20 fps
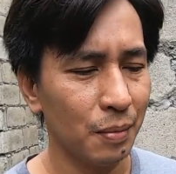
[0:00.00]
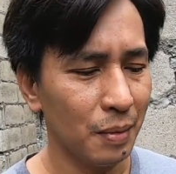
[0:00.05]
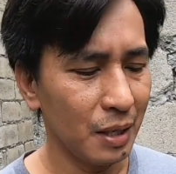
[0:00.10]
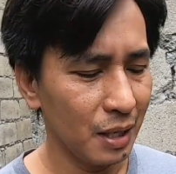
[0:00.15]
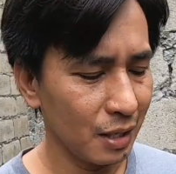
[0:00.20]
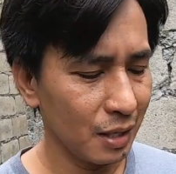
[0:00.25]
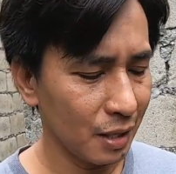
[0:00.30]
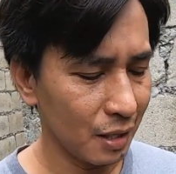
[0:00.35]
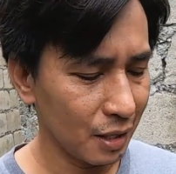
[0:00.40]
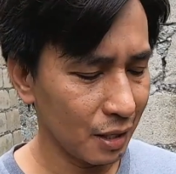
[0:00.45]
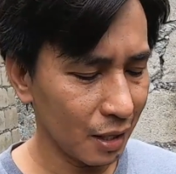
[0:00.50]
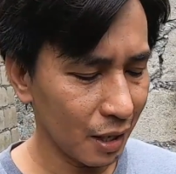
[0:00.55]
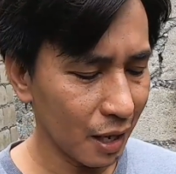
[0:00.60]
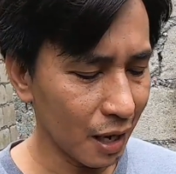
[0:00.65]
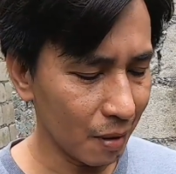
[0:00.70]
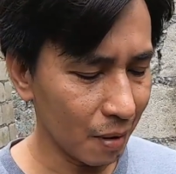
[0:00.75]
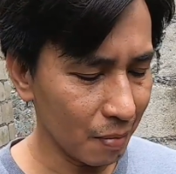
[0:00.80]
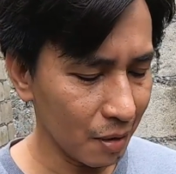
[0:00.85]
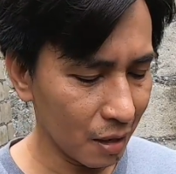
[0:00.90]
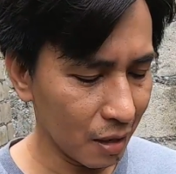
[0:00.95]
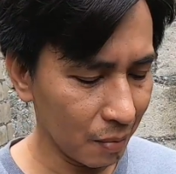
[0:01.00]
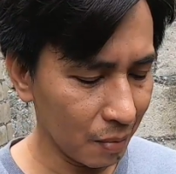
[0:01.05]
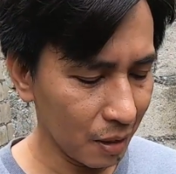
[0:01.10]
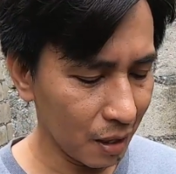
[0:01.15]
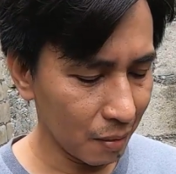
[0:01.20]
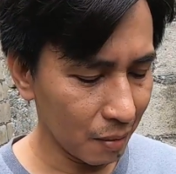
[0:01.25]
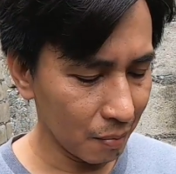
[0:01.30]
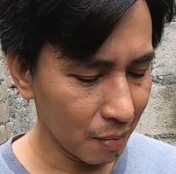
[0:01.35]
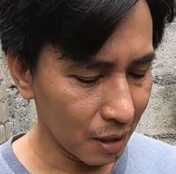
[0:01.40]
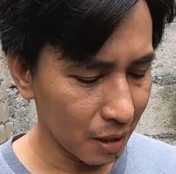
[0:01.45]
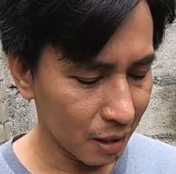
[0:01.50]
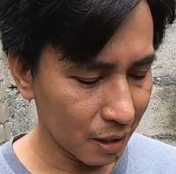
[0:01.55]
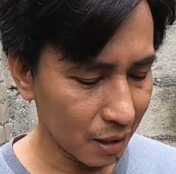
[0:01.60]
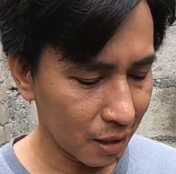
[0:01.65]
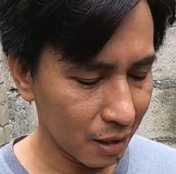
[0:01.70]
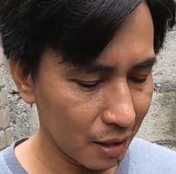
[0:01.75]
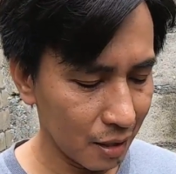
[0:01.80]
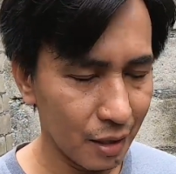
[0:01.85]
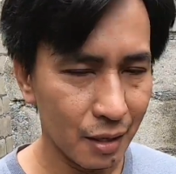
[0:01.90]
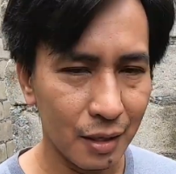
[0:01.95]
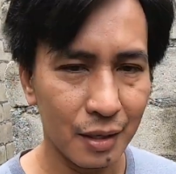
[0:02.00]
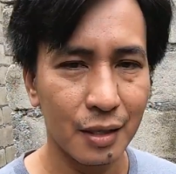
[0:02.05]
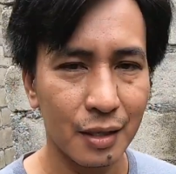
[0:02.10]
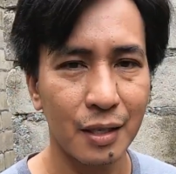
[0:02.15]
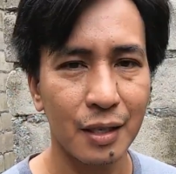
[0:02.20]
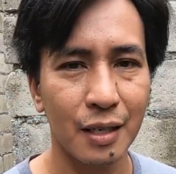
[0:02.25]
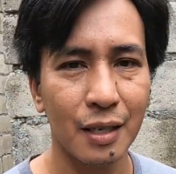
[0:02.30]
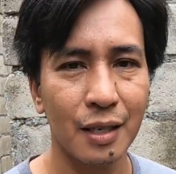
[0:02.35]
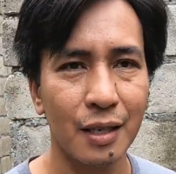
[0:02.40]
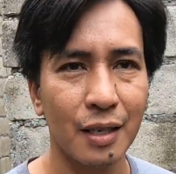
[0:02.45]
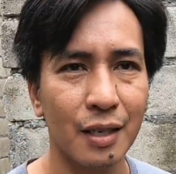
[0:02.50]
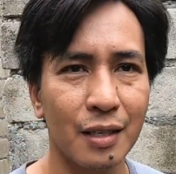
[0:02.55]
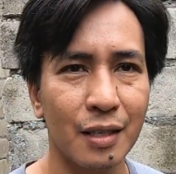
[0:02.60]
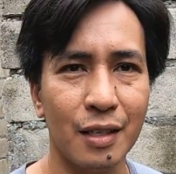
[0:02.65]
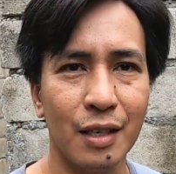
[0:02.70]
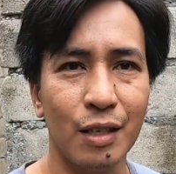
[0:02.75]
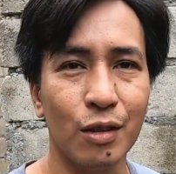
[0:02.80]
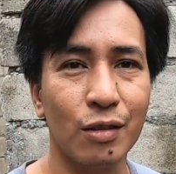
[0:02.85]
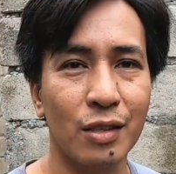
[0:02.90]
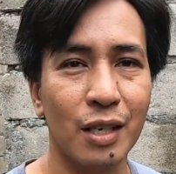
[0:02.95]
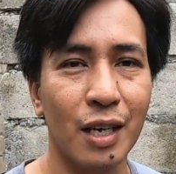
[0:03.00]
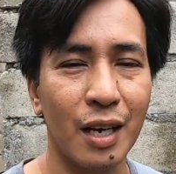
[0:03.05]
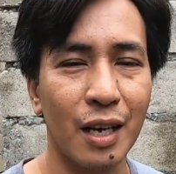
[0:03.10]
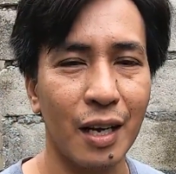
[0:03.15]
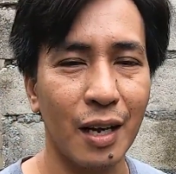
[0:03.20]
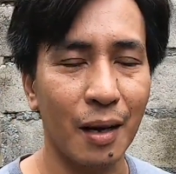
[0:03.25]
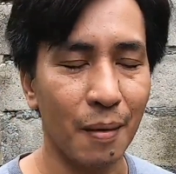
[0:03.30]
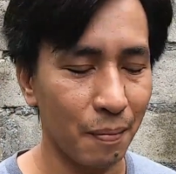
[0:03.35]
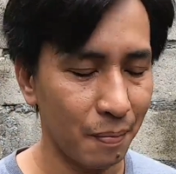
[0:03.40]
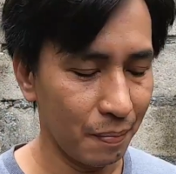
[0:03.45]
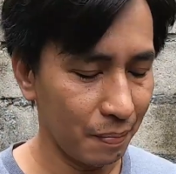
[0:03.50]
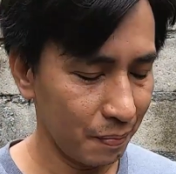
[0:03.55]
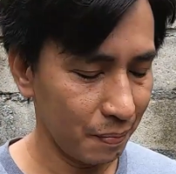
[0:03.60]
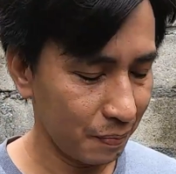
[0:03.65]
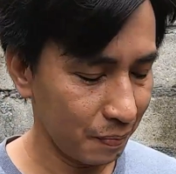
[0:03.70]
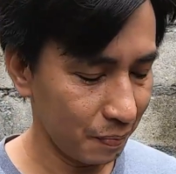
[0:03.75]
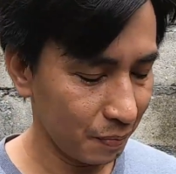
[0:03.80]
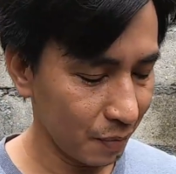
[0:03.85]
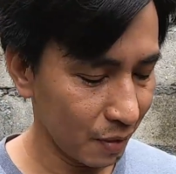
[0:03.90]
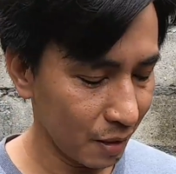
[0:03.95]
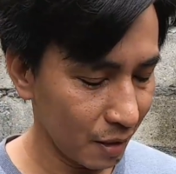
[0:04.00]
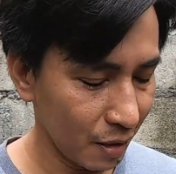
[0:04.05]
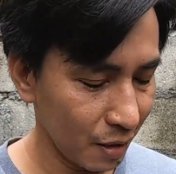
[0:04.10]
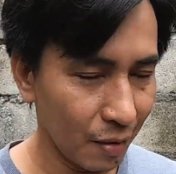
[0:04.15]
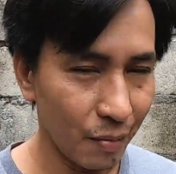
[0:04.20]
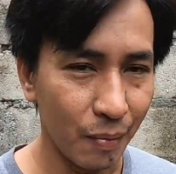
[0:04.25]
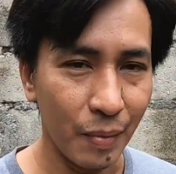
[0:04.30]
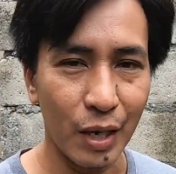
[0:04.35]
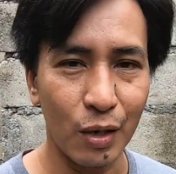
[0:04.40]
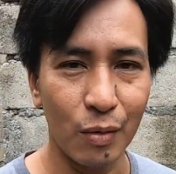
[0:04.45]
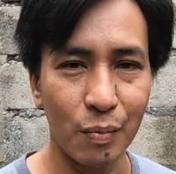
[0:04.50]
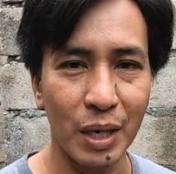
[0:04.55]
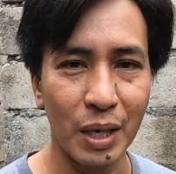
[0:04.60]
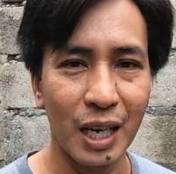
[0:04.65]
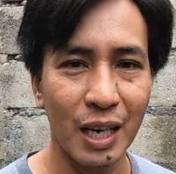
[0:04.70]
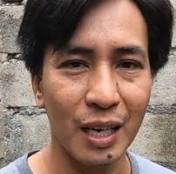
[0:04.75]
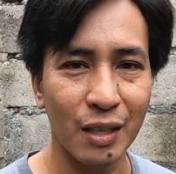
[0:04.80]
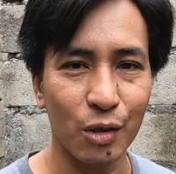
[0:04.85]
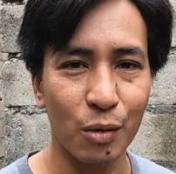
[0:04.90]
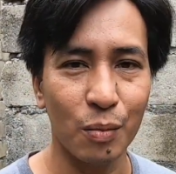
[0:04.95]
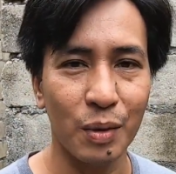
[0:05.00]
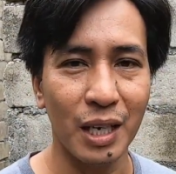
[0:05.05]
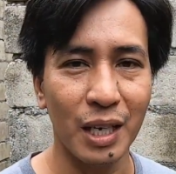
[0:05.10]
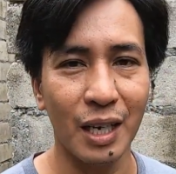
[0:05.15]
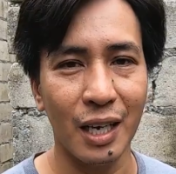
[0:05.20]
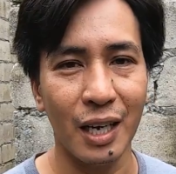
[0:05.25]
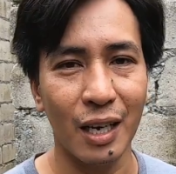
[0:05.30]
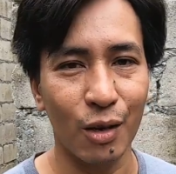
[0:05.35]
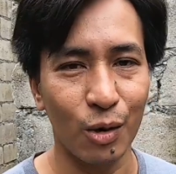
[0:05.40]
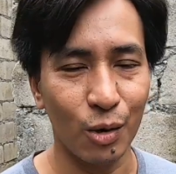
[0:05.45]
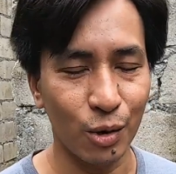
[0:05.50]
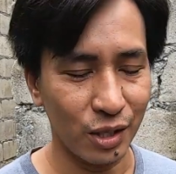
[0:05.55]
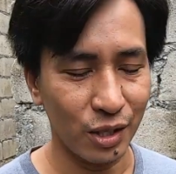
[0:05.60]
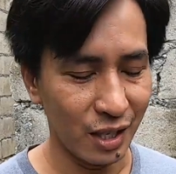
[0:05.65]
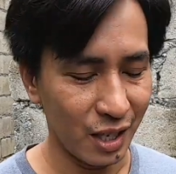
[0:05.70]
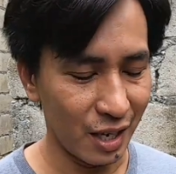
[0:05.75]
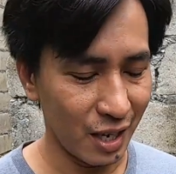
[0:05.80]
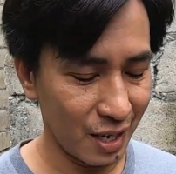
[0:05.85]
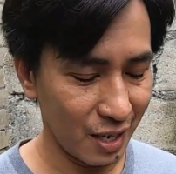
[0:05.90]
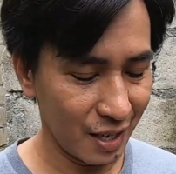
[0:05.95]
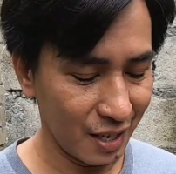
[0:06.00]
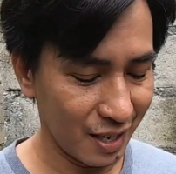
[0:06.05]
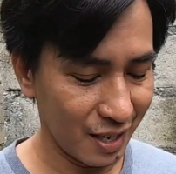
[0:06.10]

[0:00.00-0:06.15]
yung misis, nag-aabang kami ng bus dito sa harap. Meron biglang tumigil na kotse.